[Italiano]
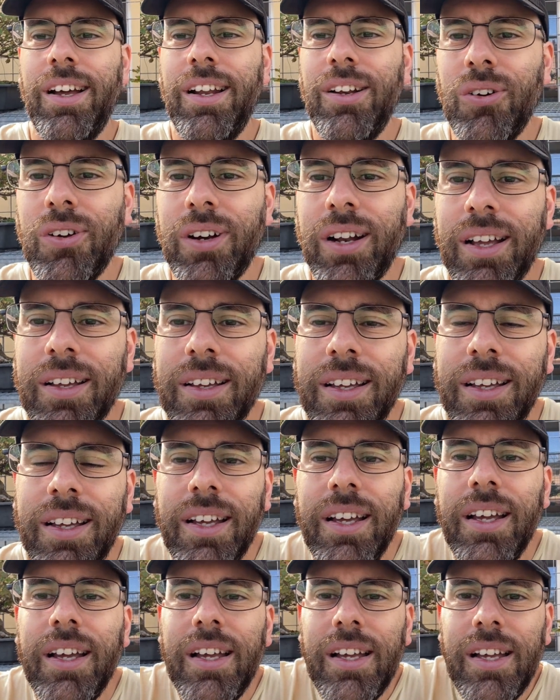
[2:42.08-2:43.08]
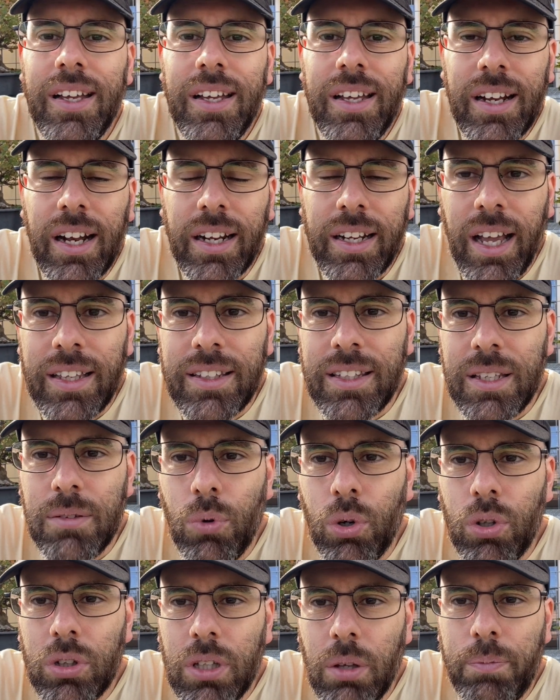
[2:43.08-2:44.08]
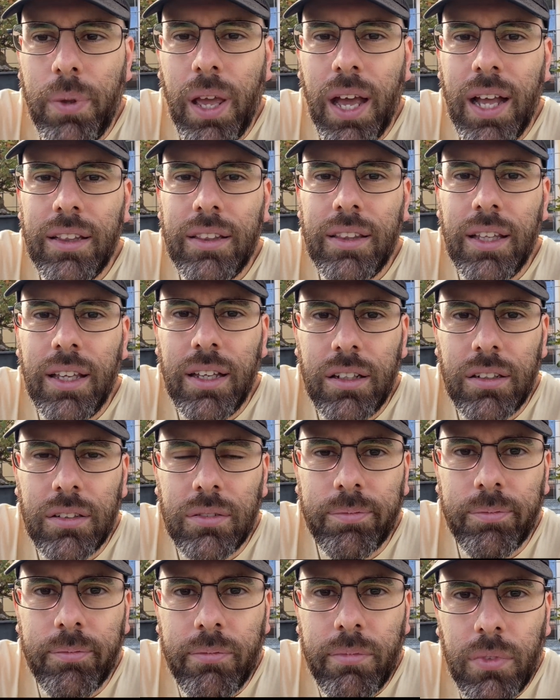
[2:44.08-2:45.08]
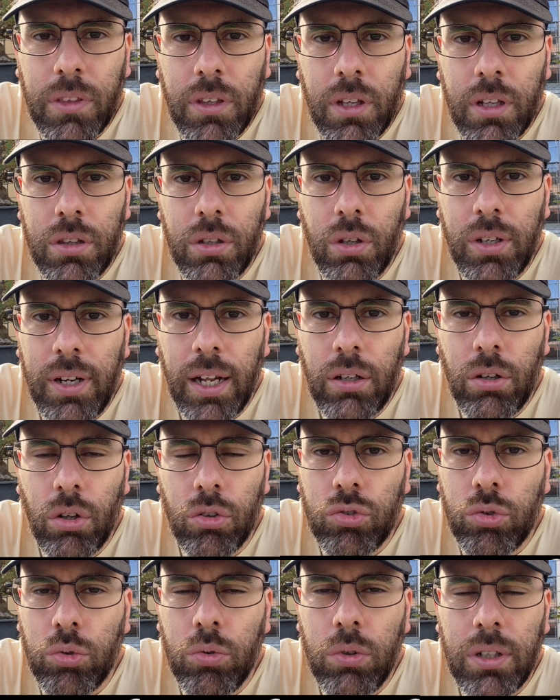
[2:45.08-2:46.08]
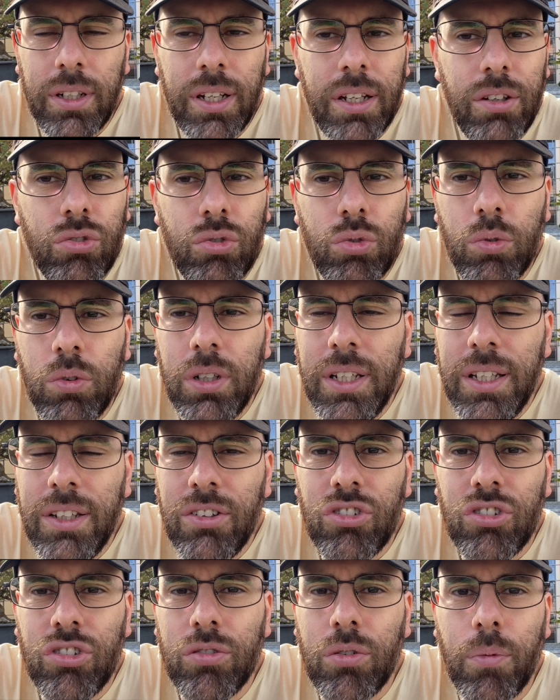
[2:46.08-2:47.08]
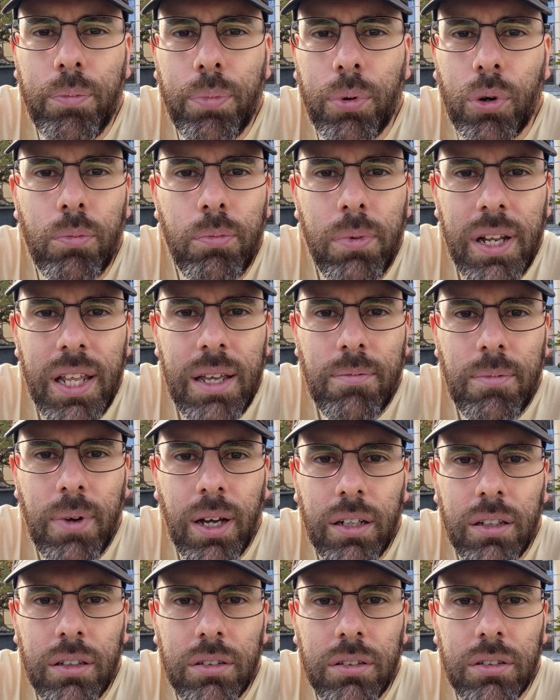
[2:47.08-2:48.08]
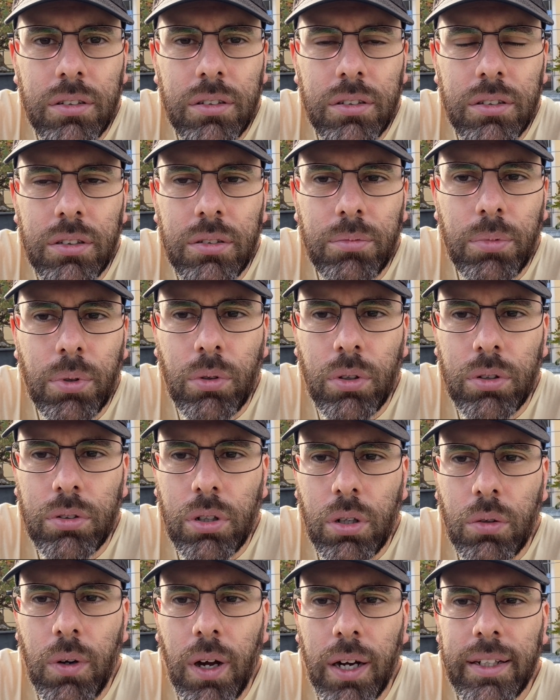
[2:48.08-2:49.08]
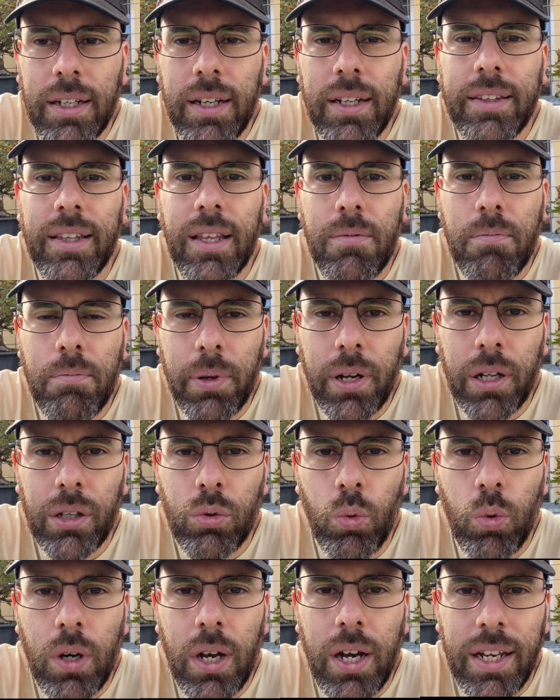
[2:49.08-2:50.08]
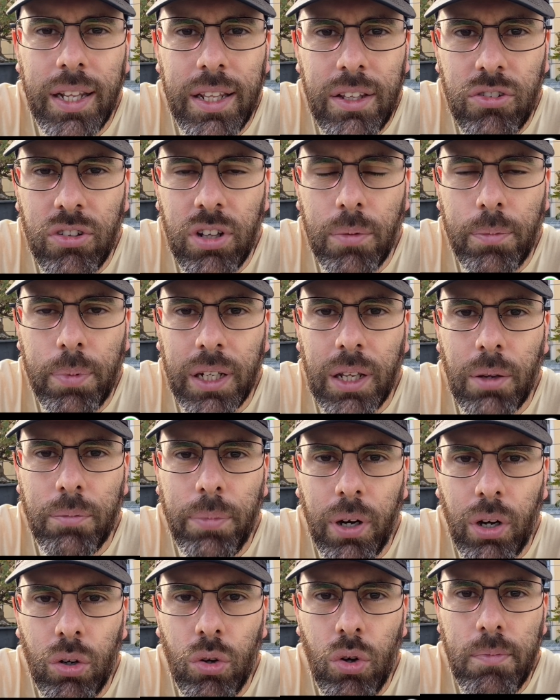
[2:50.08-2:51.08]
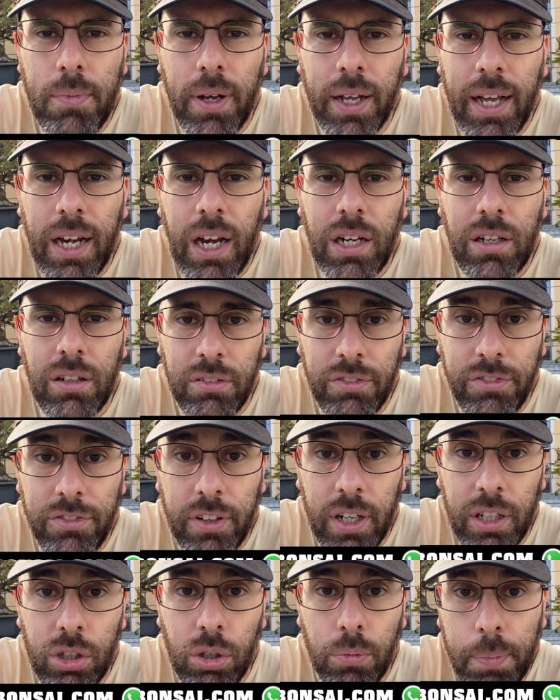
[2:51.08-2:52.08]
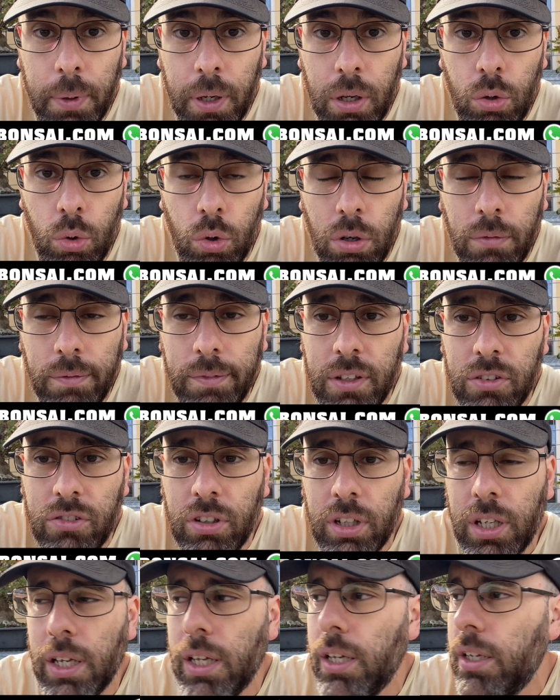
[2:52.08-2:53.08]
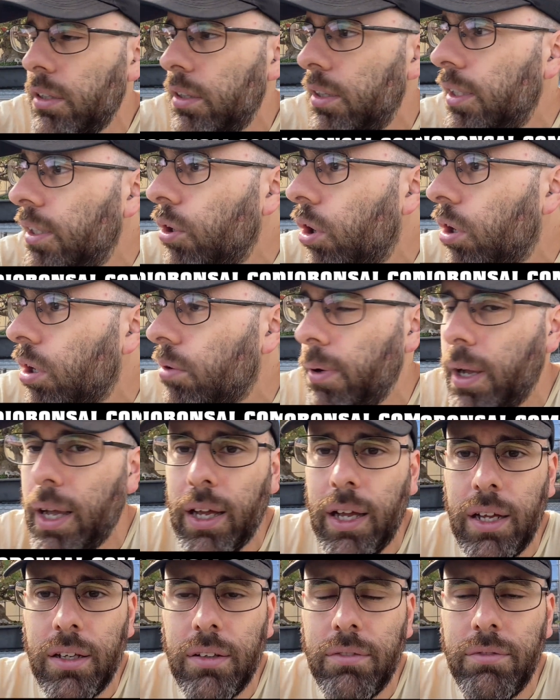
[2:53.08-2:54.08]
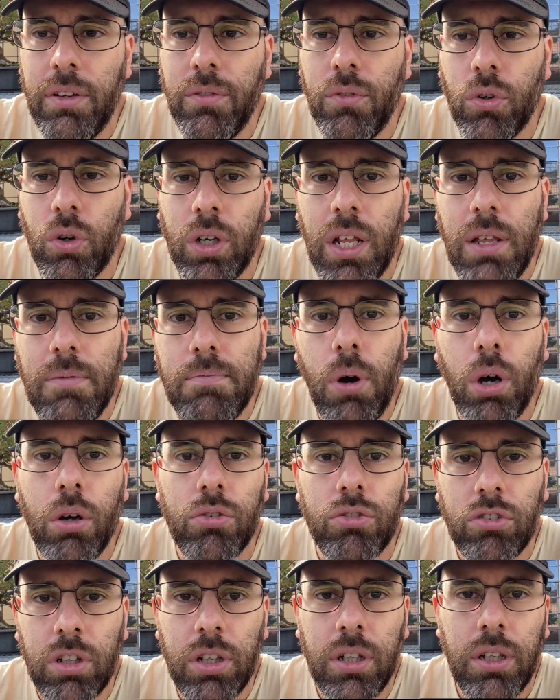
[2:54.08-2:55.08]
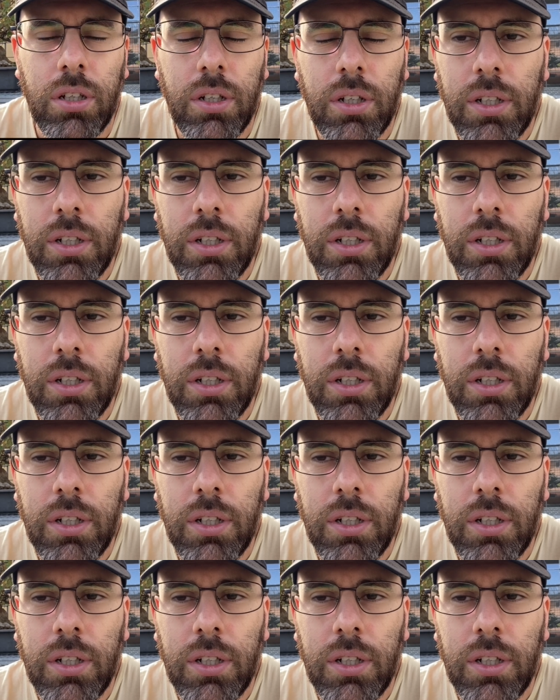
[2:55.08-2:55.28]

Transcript: allora, ragazzi, molte piante non hanno nessunissimo problema per quanto riguarda le temperature rigide, perché per noi magari arriva il freddo, per loro invece che di norma vivono nei boschi